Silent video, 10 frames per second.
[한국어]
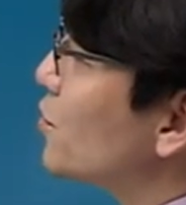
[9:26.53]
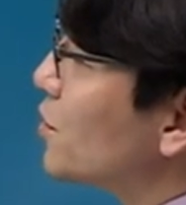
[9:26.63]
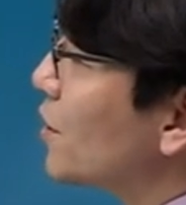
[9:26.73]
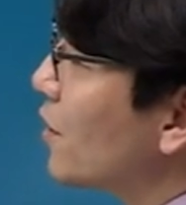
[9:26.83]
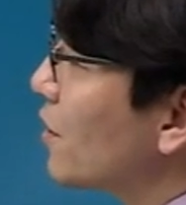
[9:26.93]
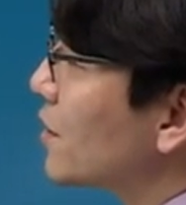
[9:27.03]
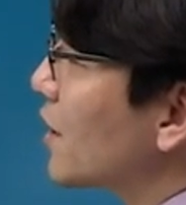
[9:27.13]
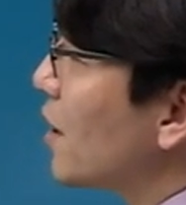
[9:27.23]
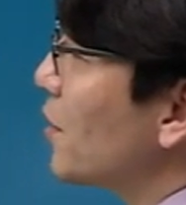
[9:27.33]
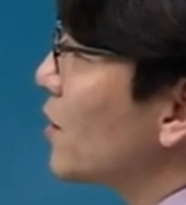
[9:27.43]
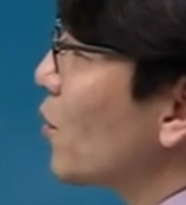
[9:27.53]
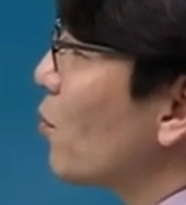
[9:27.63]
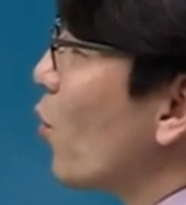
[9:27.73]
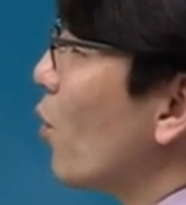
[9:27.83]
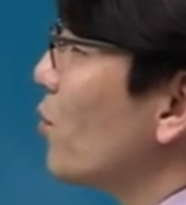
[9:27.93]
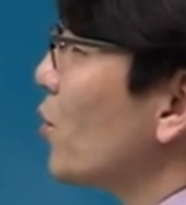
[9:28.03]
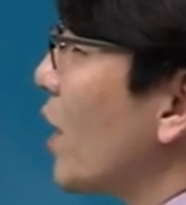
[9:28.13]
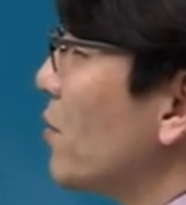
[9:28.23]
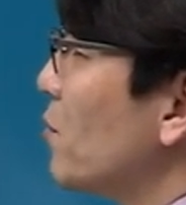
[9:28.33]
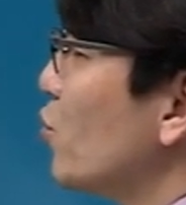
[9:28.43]
주죠. 그 다음에 또 보험료
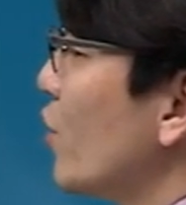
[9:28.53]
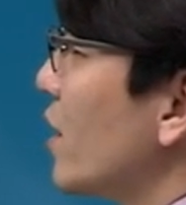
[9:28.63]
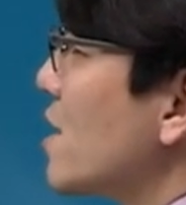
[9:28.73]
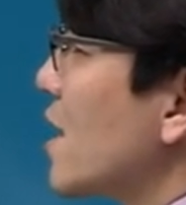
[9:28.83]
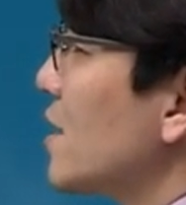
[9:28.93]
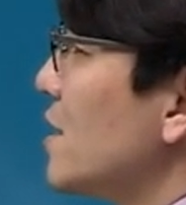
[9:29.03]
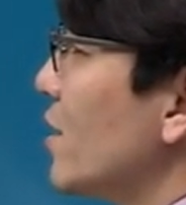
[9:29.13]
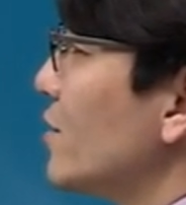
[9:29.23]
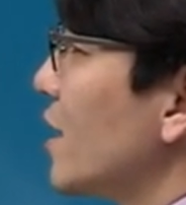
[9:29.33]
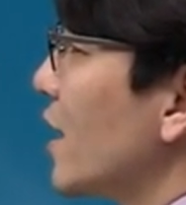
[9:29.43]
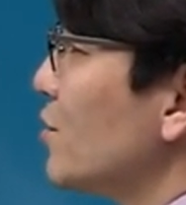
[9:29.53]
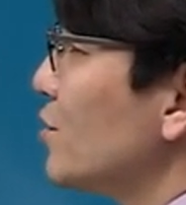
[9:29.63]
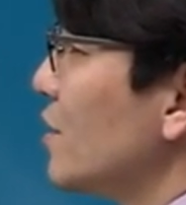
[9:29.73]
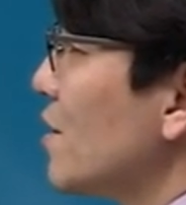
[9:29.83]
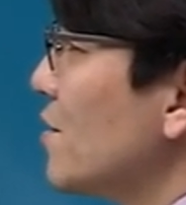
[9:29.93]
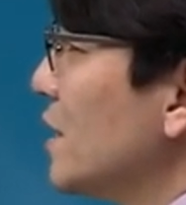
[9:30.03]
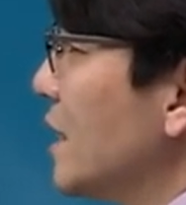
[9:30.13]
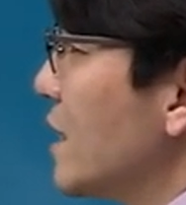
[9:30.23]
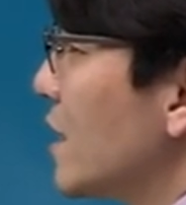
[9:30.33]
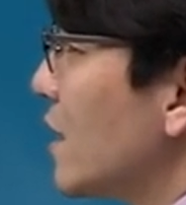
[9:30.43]
납입 유예기간을 연장해 주죠.
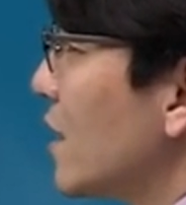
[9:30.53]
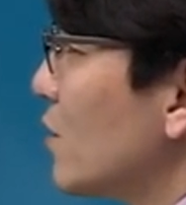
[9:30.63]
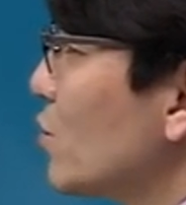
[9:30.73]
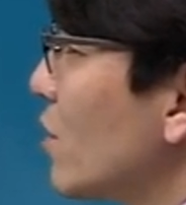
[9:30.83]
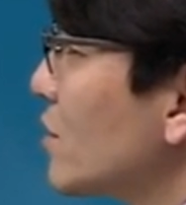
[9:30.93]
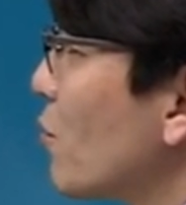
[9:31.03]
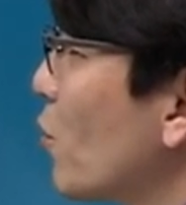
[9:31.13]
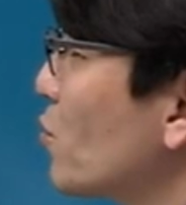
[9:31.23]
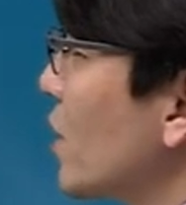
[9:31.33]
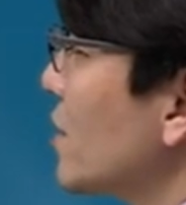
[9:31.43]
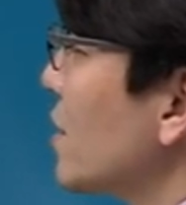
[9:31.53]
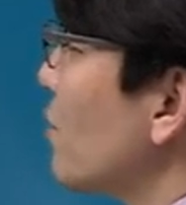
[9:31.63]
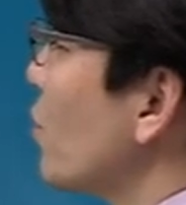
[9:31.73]
어, 우정사업 부장이 특히